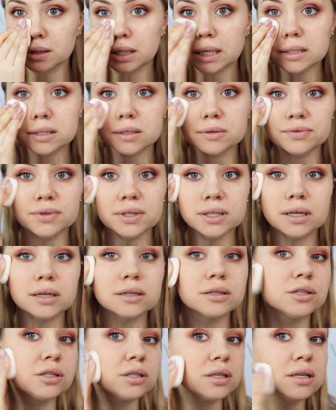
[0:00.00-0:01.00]
Od razu
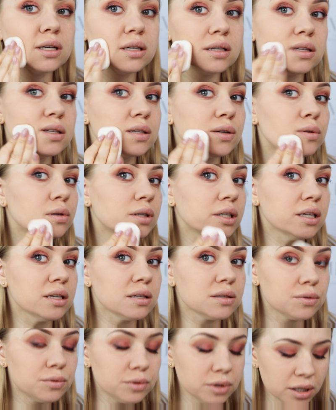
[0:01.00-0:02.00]
widać, że skóra
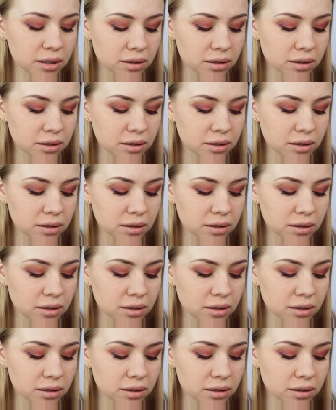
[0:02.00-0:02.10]
jest